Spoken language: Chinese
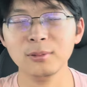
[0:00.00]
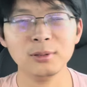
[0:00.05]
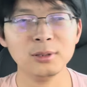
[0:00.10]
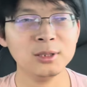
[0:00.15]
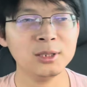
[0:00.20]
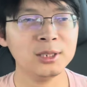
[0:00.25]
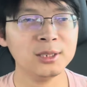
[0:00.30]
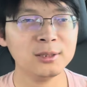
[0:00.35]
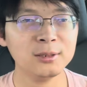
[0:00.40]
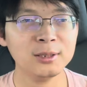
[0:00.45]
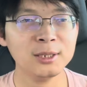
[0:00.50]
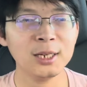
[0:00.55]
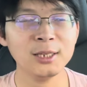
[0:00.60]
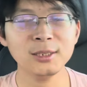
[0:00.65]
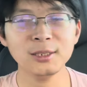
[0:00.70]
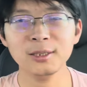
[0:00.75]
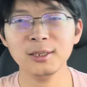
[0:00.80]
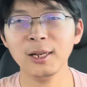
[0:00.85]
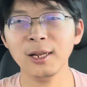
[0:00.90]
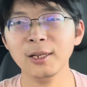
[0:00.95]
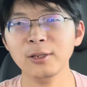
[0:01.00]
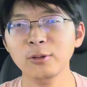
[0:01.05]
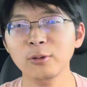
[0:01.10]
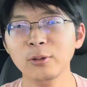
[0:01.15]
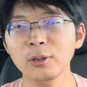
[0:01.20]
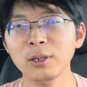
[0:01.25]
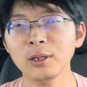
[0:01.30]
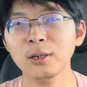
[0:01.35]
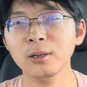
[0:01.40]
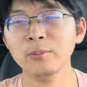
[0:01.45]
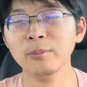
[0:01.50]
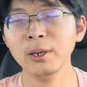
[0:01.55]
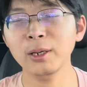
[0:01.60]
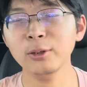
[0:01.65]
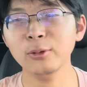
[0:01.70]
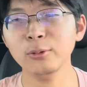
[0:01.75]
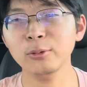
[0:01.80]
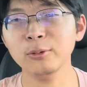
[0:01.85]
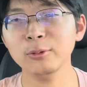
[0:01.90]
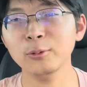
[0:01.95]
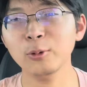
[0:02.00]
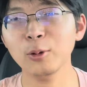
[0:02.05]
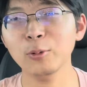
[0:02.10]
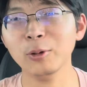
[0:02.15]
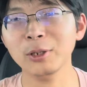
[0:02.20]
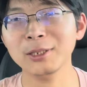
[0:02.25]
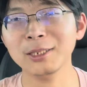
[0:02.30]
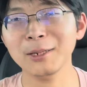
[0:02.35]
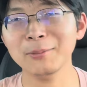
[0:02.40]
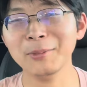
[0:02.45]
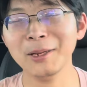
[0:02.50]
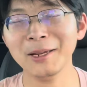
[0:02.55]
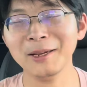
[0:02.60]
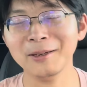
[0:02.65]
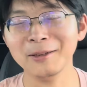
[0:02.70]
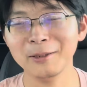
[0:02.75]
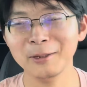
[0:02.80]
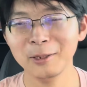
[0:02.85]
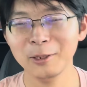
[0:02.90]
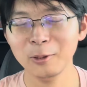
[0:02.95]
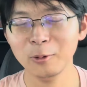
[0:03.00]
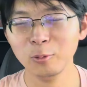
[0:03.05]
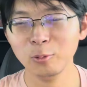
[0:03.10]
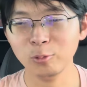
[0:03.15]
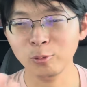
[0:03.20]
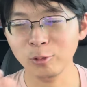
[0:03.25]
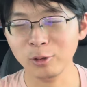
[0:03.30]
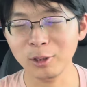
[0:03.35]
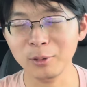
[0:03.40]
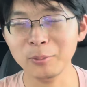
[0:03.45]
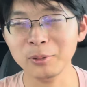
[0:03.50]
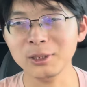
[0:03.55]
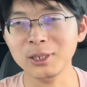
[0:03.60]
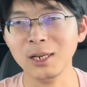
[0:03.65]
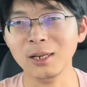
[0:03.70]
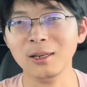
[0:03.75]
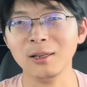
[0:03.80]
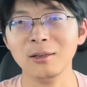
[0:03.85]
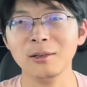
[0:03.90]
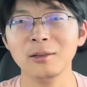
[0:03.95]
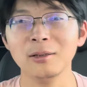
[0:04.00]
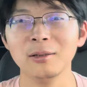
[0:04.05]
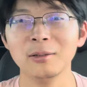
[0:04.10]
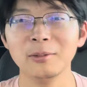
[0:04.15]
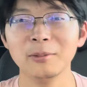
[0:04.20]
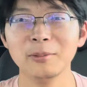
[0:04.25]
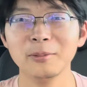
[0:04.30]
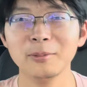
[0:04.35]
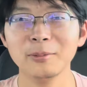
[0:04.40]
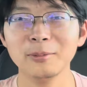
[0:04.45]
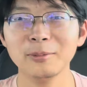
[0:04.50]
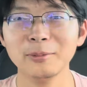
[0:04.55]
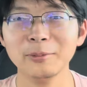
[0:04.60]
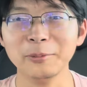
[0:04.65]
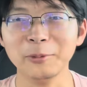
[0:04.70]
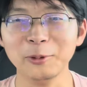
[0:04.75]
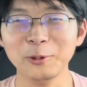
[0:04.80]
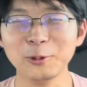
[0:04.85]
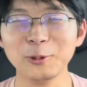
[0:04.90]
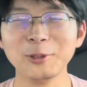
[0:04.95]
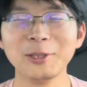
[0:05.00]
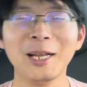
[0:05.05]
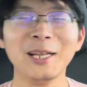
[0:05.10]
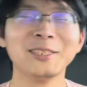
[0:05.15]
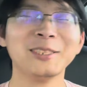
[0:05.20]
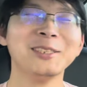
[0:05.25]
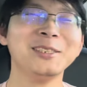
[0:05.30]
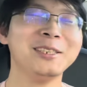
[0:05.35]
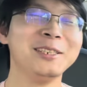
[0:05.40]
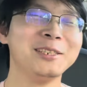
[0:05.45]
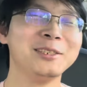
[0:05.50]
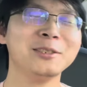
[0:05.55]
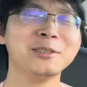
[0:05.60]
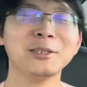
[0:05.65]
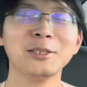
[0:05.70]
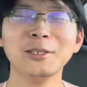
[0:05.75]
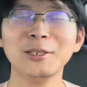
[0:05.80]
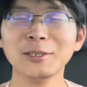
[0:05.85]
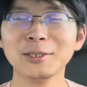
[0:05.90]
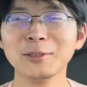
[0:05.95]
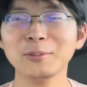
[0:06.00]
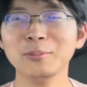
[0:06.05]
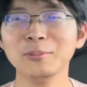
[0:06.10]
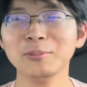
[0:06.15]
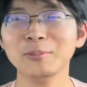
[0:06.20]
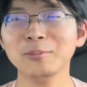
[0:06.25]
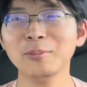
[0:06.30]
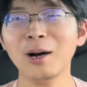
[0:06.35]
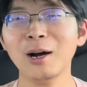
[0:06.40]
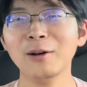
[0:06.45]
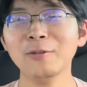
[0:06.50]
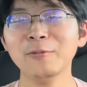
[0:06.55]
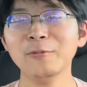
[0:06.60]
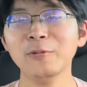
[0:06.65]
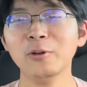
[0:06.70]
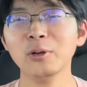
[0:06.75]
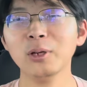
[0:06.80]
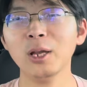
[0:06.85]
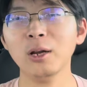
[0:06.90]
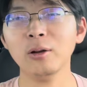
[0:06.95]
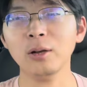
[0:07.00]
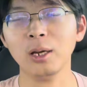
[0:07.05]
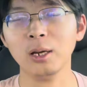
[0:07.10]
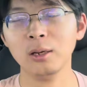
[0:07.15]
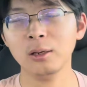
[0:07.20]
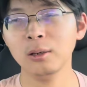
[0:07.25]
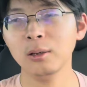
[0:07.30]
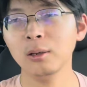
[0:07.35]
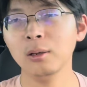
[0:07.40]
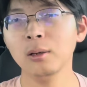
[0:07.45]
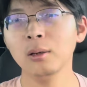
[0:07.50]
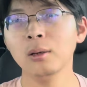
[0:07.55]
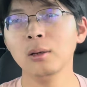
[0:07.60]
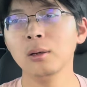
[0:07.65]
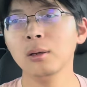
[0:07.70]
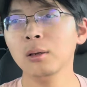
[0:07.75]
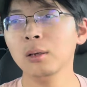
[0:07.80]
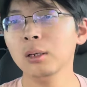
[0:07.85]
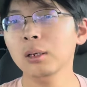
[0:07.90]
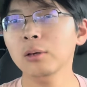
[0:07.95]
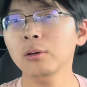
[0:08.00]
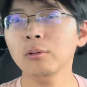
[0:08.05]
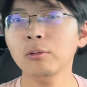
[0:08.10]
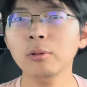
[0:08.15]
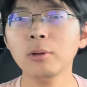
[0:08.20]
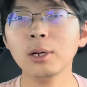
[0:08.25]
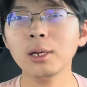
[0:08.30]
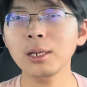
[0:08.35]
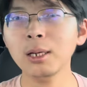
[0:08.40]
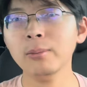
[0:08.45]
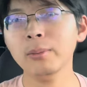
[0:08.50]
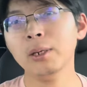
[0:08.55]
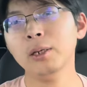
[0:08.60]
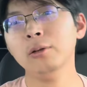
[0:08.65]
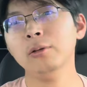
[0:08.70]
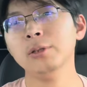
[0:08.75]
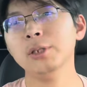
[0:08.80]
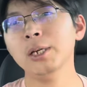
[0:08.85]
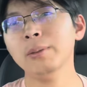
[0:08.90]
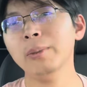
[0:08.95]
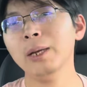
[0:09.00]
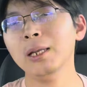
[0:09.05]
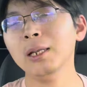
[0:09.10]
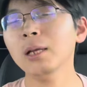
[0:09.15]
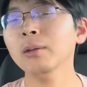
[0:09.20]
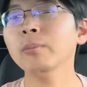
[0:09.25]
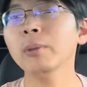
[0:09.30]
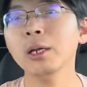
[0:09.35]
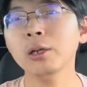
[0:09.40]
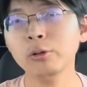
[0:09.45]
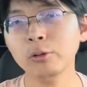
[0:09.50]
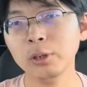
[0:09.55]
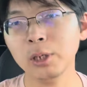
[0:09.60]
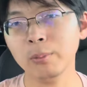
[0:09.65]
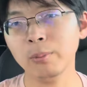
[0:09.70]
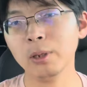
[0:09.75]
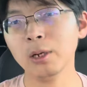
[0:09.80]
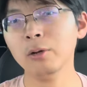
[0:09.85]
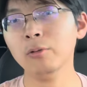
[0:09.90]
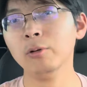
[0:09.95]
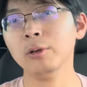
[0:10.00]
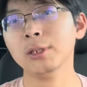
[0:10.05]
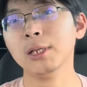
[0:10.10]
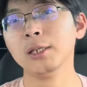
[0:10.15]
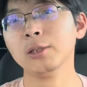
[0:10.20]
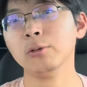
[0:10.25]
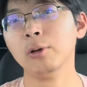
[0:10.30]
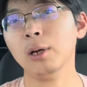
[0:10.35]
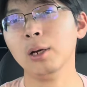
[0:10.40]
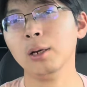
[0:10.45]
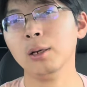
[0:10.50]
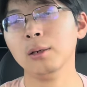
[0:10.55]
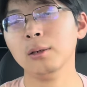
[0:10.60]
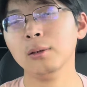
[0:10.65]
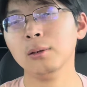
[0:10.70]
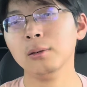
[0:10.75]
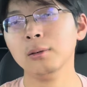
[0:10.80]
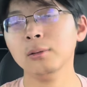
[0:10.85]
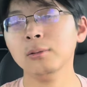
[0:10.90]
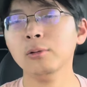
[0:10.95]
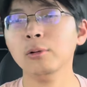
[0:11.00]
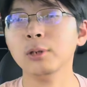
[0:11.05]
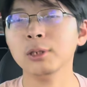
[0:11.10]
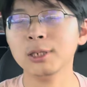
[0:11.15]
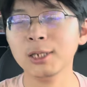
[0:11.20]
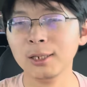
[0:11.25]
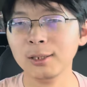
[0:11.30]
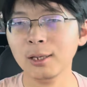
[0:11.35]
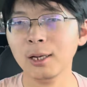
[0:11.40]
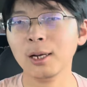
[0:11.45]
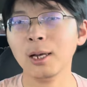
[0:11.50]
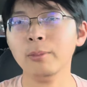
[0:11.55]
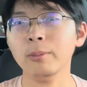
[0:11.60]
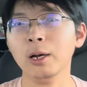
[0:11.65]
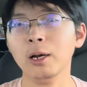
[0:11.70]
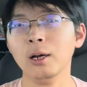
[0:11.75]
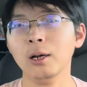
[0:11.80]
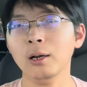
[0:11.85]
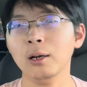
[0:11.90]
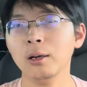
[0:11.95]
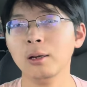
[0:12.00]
前前几天有一个美女约我见面，我都不见了。我说：“他说你这真的是忙疯掉了。”我跟那美女见面，那美女也不跟我上床，我见她干嘛？